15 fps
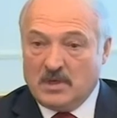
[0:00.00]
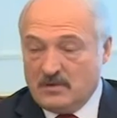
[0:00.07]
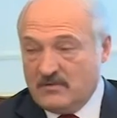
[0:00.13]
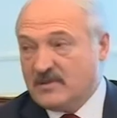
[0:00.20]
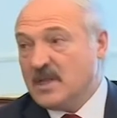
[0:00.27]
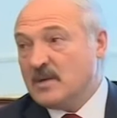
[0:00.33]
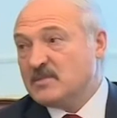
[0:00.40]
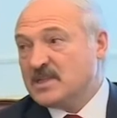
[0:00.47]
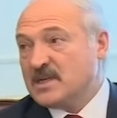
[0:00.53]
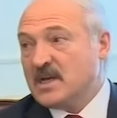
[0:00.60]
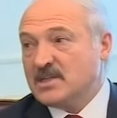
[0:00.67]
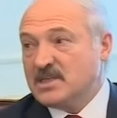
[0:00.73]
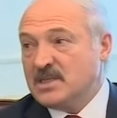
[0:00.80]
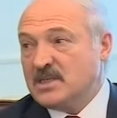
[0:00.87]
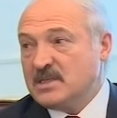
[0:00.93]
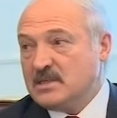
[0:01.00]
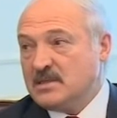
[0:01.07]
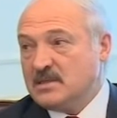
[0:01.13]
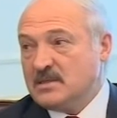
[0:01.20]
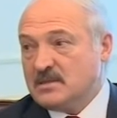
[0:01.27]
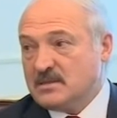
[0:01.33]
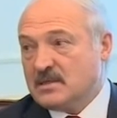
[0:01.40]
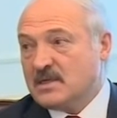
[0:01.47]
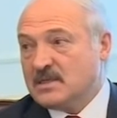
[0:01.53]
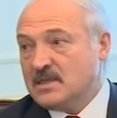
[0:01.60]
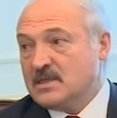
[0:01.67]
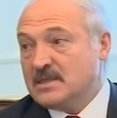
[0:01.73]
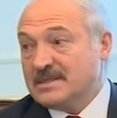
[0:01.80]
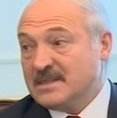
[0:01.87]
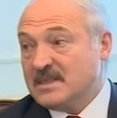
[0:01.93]
вы нам скажите
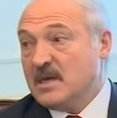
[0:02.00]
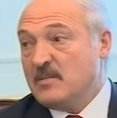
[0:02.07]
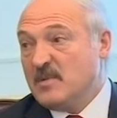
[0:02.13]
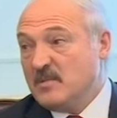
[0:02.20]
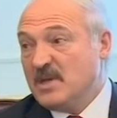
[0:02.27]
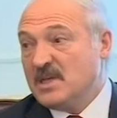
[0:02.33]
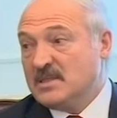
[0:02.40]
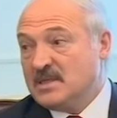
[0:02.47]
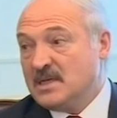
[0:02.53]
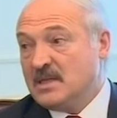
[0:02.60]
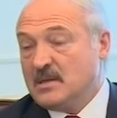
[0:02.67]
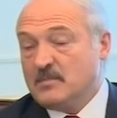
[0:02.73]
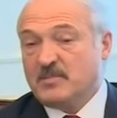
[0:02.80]
скажите, с кем иметь дело,